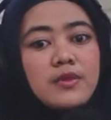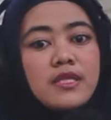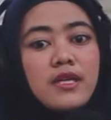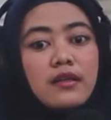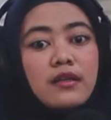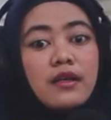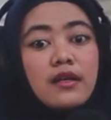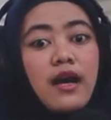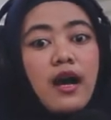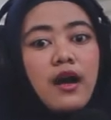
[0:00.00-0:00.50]
bisa
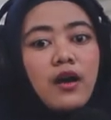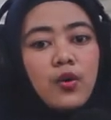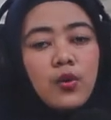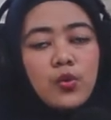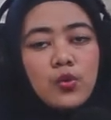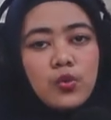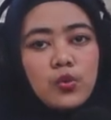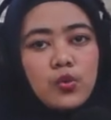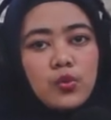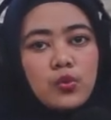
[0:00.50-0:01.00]

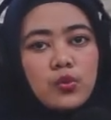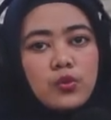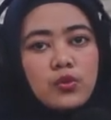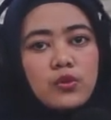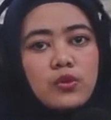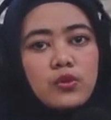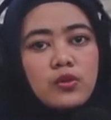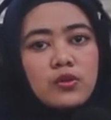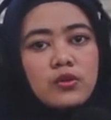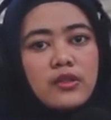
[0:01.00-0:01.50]
keganggu
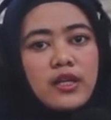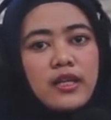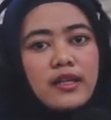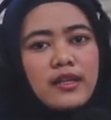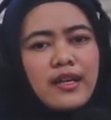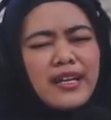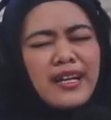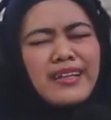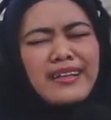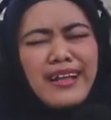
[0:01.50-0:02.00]
dan
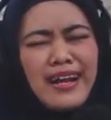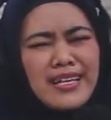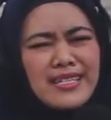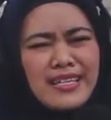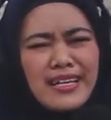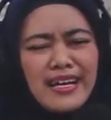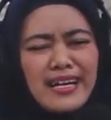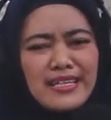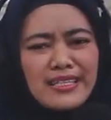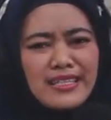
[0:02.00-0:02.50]
kalian ngerasa
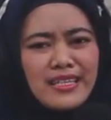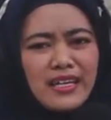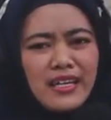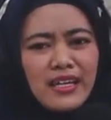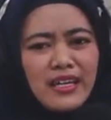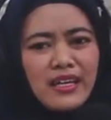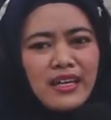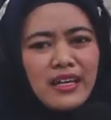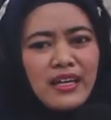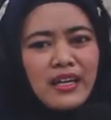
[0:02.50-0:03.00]
nggak sih
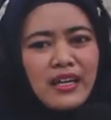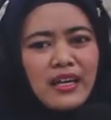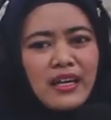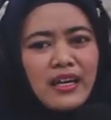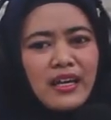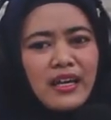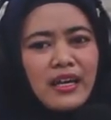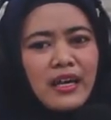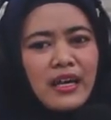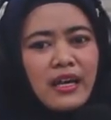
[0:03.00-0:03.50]

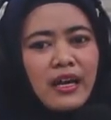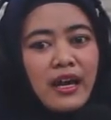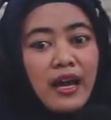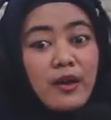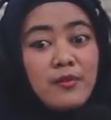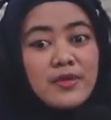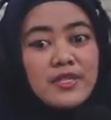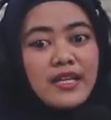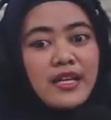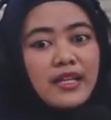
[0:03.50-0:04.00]

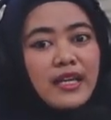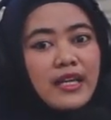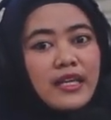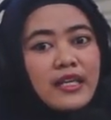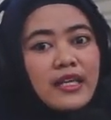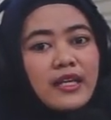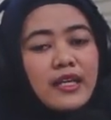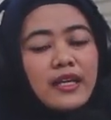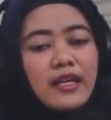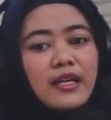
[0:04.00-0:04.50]
kayak misalnya
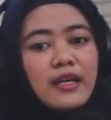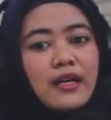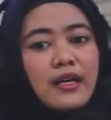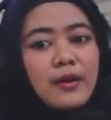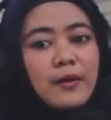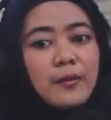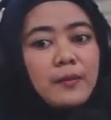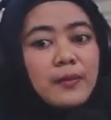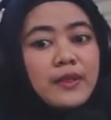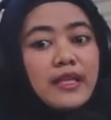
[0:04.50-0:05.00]
nih
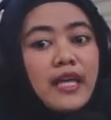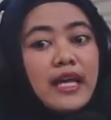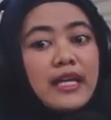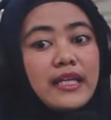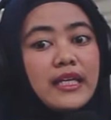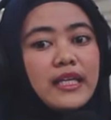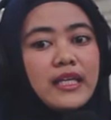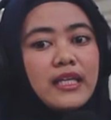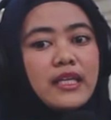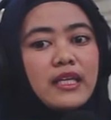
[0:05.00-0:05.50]

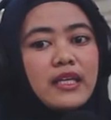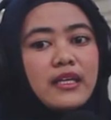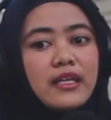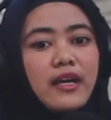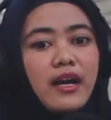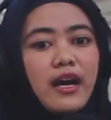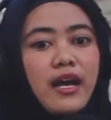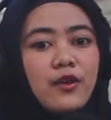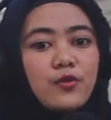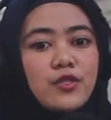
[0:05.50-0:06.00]
petani
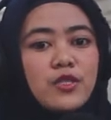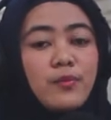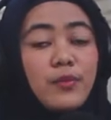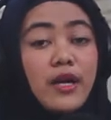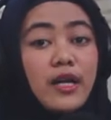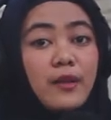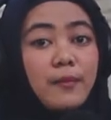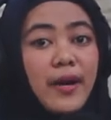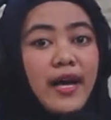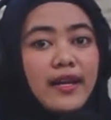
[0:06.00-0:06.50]
yang harusnya
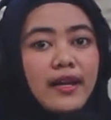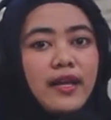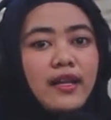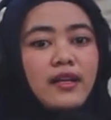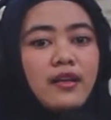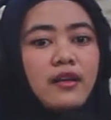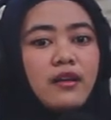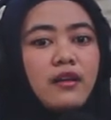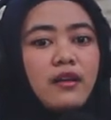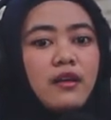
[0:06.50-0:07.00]
bakal panen
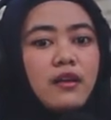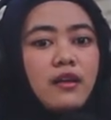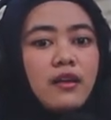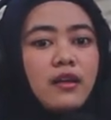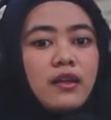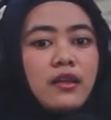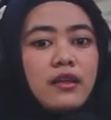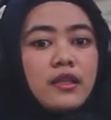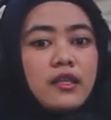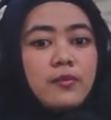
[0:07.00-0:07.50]

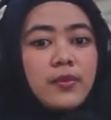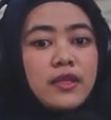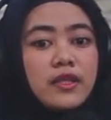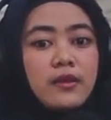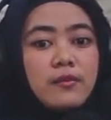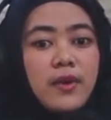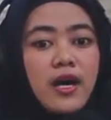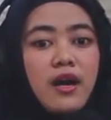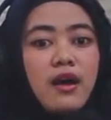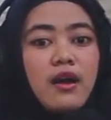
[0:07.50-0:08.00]

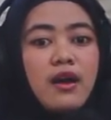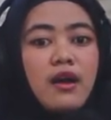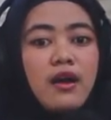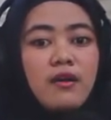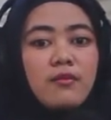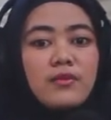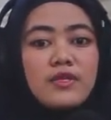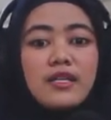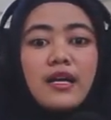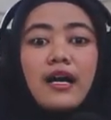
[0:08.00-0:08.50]
tiba-tiba
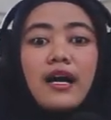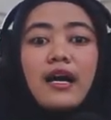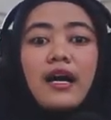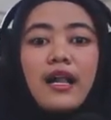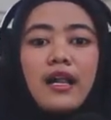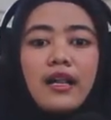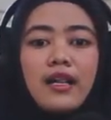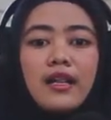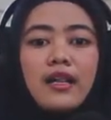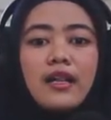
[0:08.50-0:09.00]
bisa
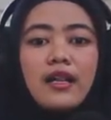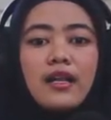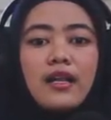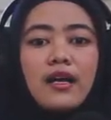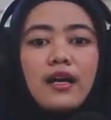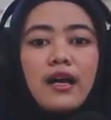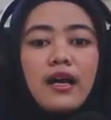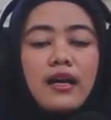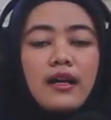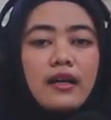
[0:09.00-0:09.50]
gagal
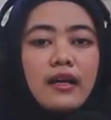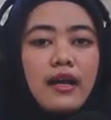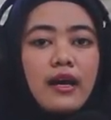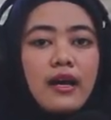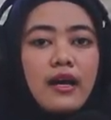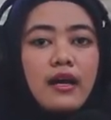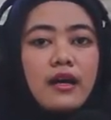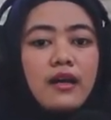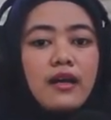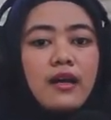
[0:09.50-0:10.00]

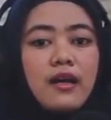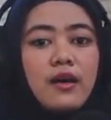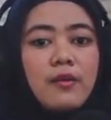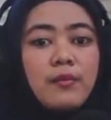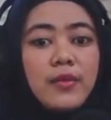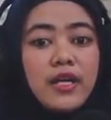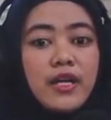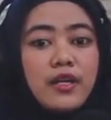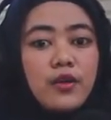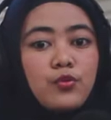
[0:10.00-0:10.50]
karena
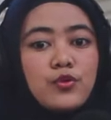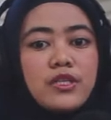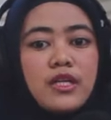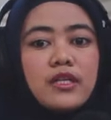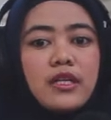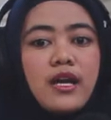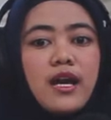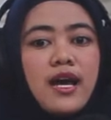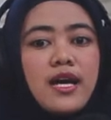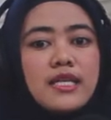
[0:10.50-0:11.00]
mendadak hujan
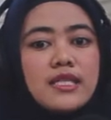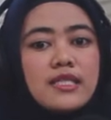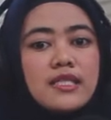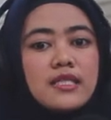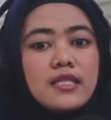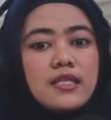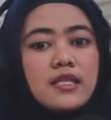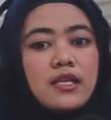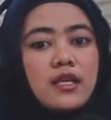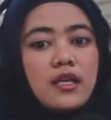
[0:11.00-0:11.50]
deras
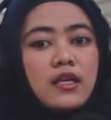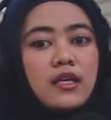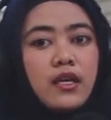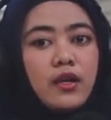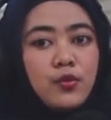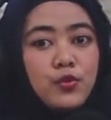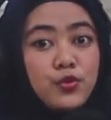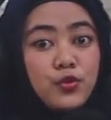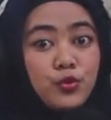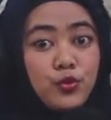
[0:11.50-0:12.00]
yang
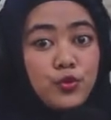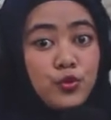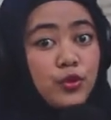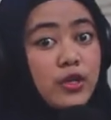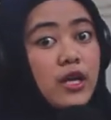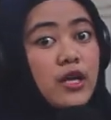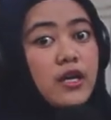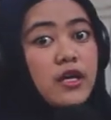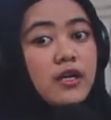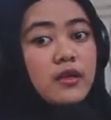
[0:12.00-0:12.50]

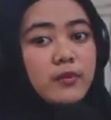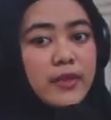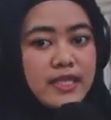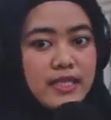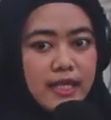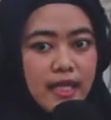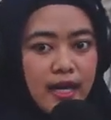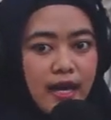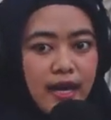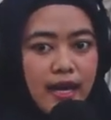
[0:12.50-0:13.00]
ujung-ujungnya
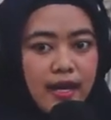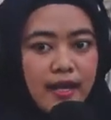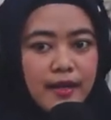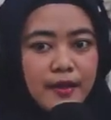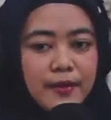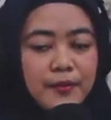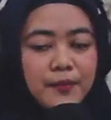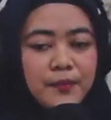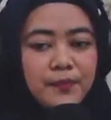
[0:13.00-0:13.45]
banjiran